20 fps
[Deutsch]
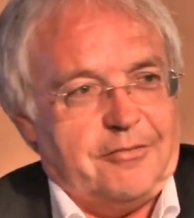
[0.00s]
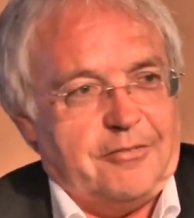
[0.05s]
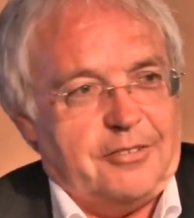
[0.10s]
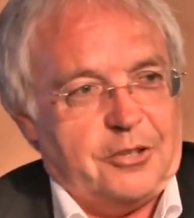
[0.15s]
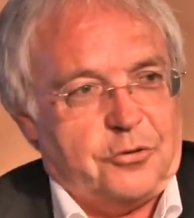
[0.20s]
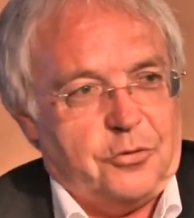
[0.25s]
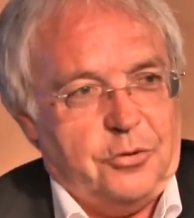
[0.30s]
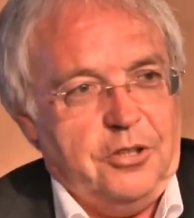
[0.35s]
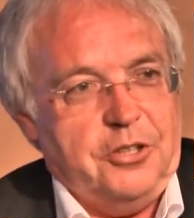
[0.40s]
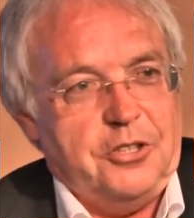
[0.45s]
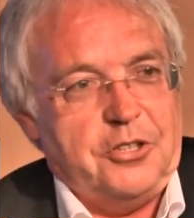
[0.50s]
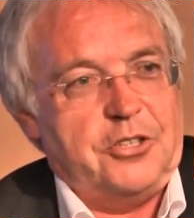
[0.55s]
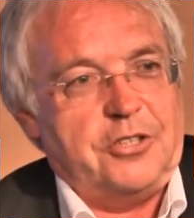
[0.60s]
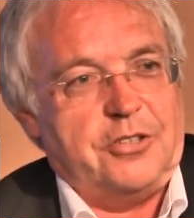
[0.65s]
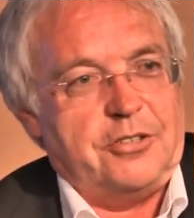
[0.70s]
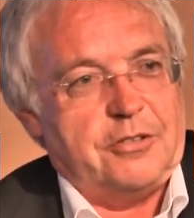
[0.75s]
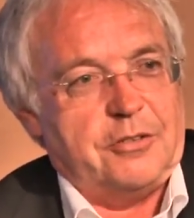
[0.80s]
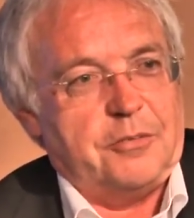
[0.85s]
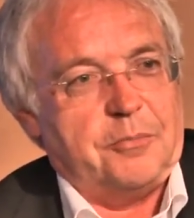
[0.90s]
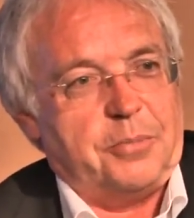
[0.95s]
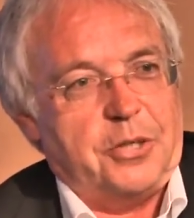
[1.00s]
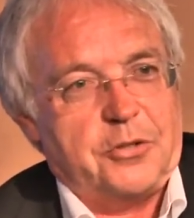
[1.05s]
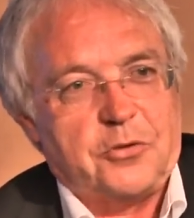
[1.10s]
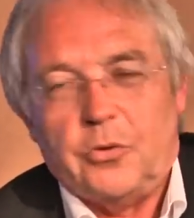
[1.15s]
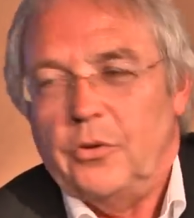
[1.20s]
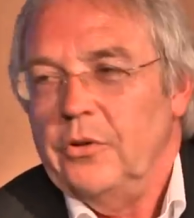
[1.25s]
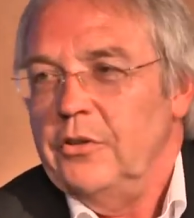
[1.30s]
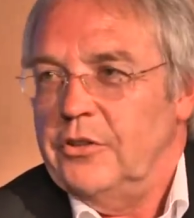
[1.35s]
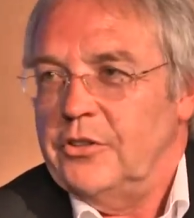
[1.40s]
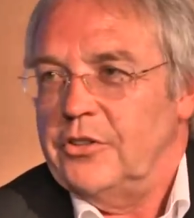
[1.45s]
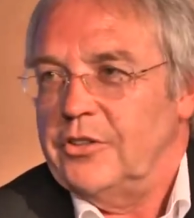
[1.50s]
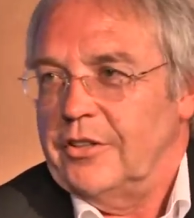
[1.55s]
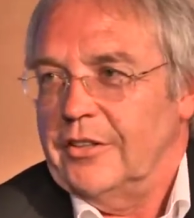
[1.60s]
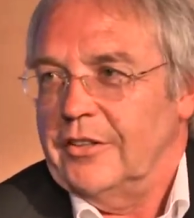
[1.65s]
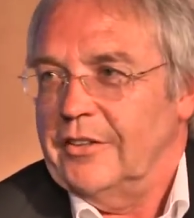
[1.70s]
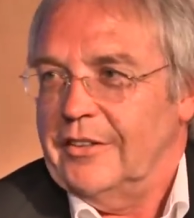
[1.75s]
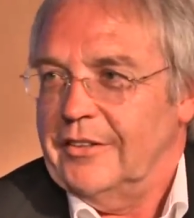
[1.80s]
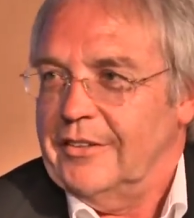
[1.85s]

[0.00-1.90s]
natürlich äh, persönliche